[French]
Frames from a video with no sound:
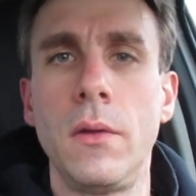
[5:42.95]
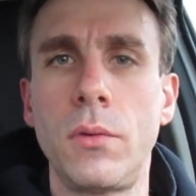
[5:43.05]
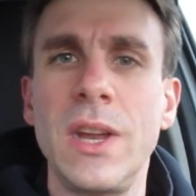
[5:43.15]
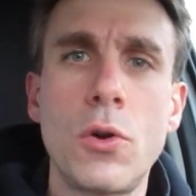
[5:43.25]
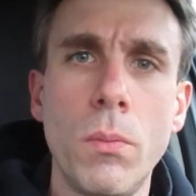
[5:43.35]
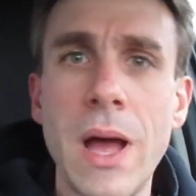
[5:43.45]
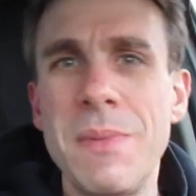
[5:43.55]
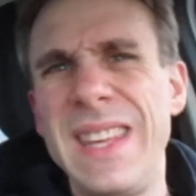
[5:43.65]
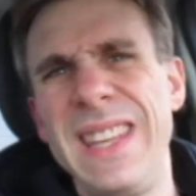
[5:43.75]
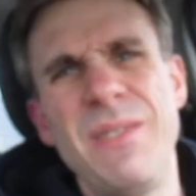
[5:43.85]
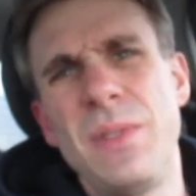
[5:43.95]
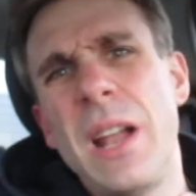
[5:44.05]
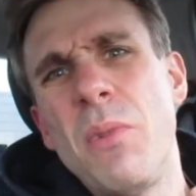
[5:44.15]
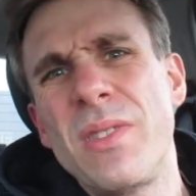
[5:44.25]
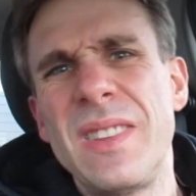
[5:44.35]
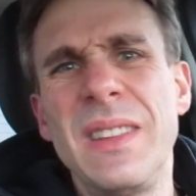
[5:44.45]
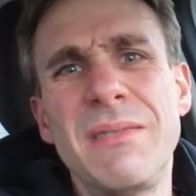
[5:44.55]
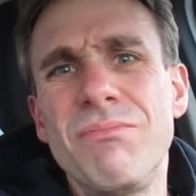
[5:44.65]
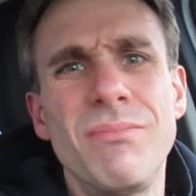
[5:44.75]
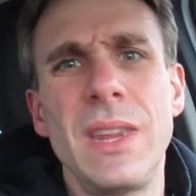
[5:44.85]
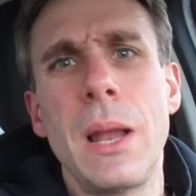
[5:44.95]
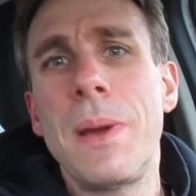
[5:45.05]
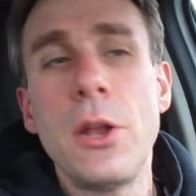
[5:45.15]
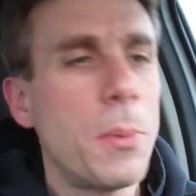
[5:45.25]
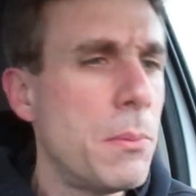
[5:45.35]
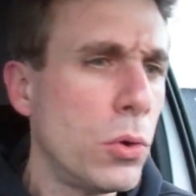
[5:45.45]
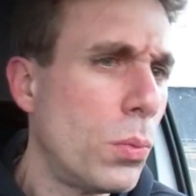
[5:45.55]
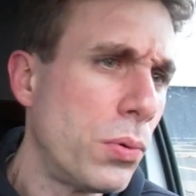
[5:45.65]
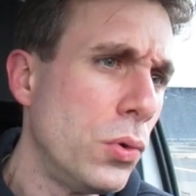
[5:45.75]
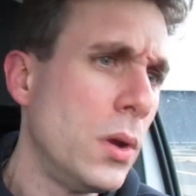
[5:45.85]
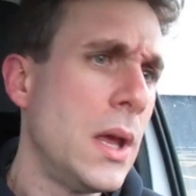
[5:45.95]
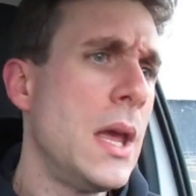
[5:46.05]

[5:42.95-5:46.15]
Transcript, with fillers: sur les combats, mais finalement, c'est il n'y en a pas énormément non plus.